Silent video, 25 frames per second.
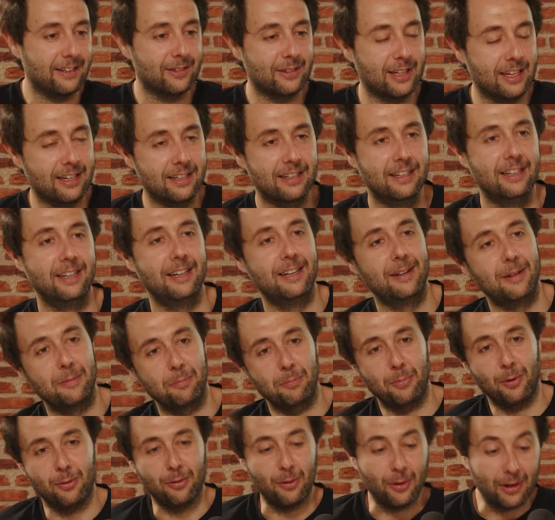O sea,
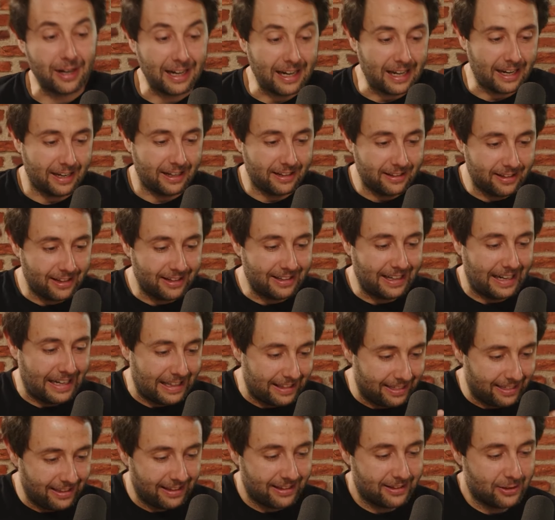por favor que la gente
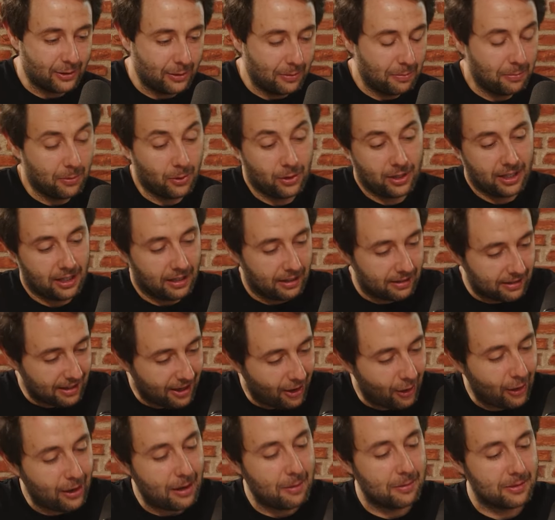analice eso, porque
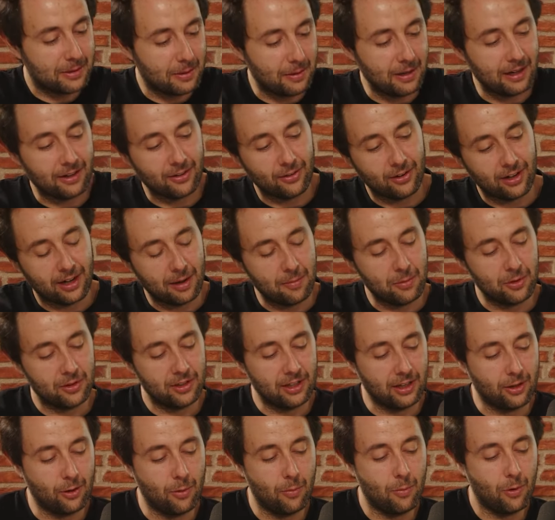ahora vamos a hablar con Ramón
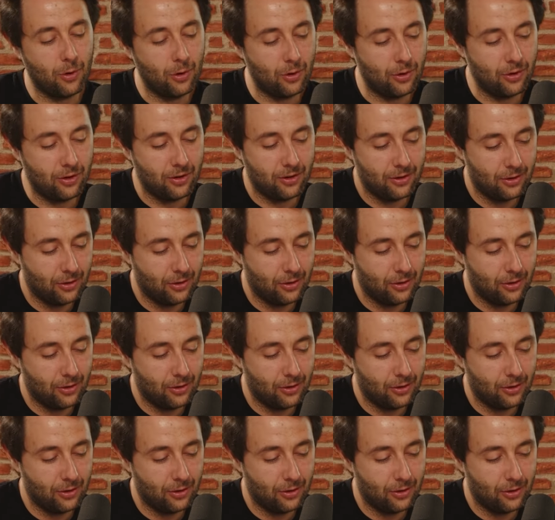de cómo lo,